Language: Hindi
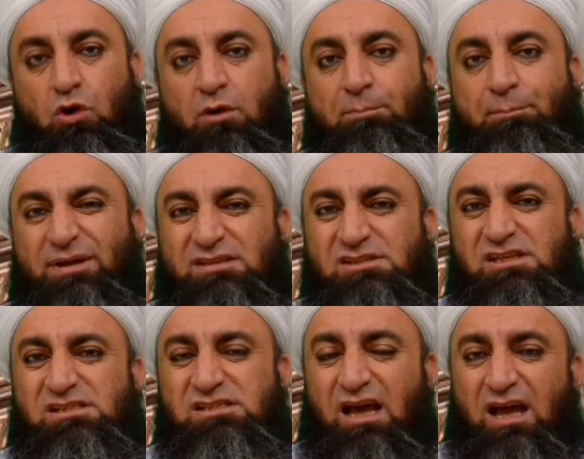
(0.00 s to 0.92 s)
और
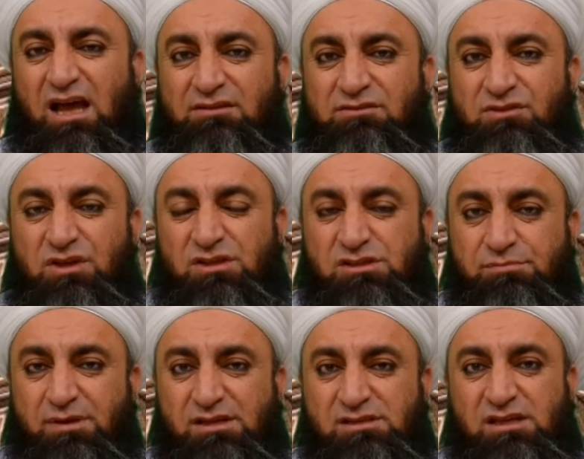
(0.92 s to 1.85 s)
25
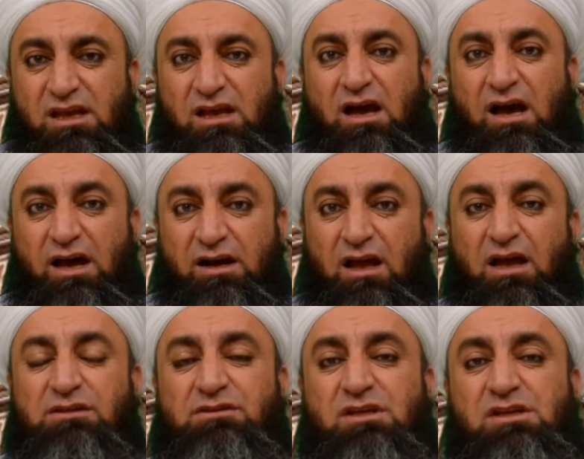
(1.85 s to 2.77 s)
अहादीस में से हर
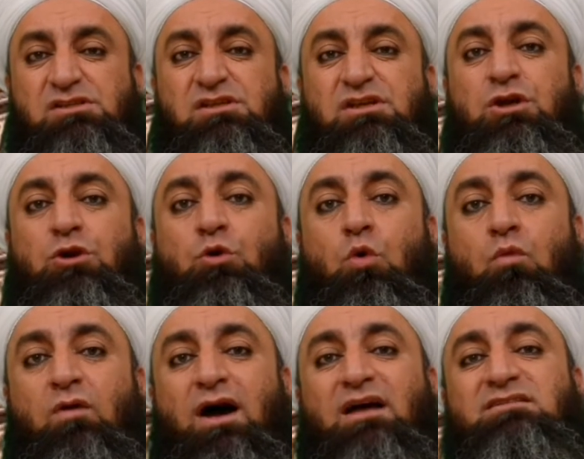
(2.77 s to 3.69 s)
हदीस की
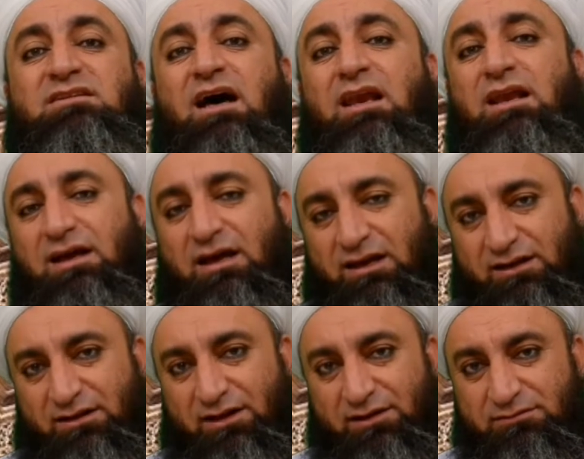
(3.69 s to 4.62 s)
रवात अलग
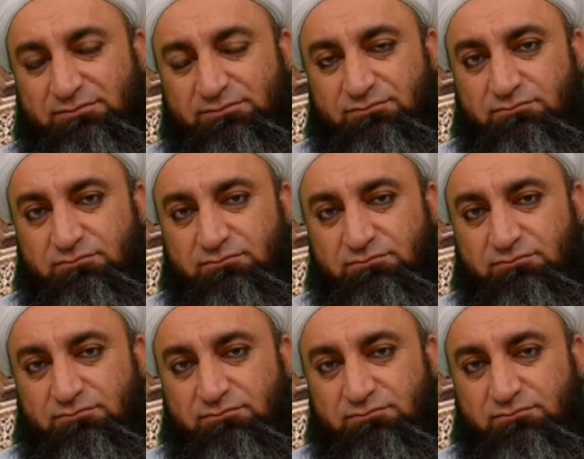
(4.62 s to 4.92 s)
अलग है